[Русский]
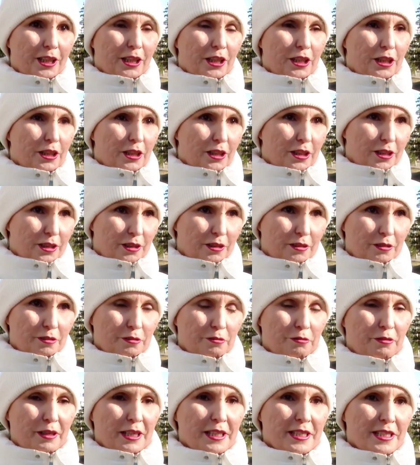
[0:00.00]
и
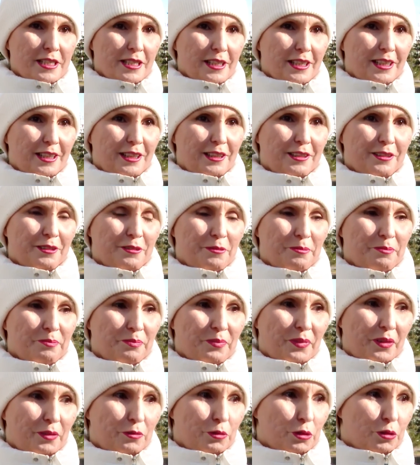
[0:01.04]
фантики
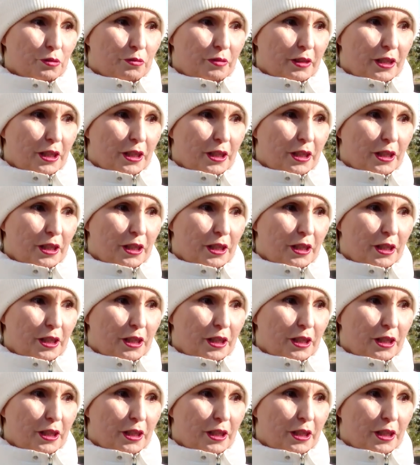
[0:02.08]
вот в